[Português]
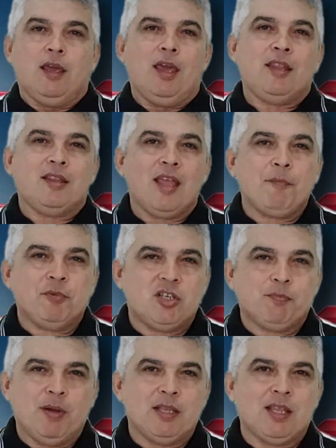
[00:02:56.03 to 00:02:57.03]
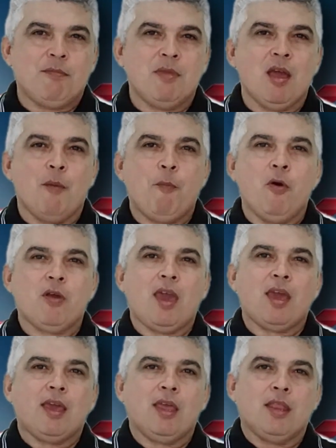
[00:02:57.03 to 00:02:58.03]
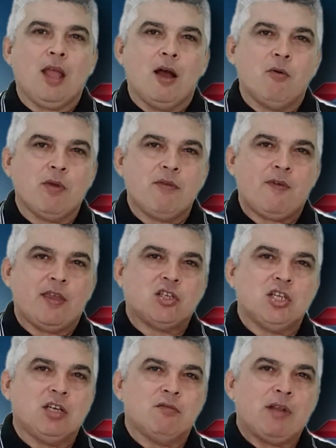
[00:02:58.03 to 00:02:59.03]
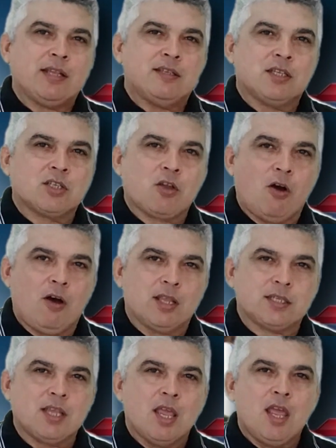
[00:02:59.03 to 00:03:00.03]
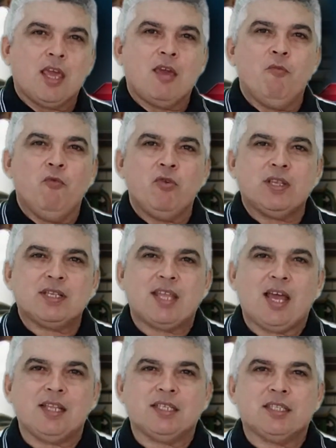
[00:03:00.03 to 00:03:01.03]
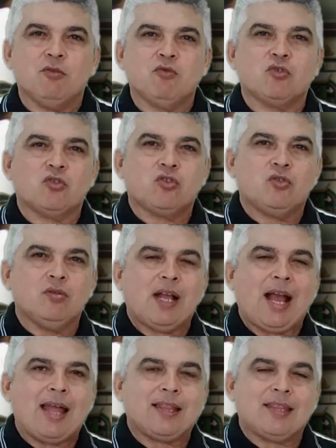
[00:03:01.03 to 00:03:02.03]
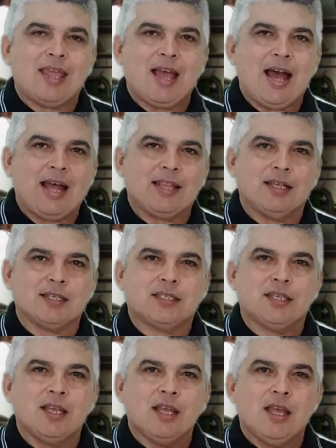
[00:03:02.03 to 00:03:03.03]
Em tempos de pandemia, por que, que não investiram nas escolas, que muitas delas estão sucateadas?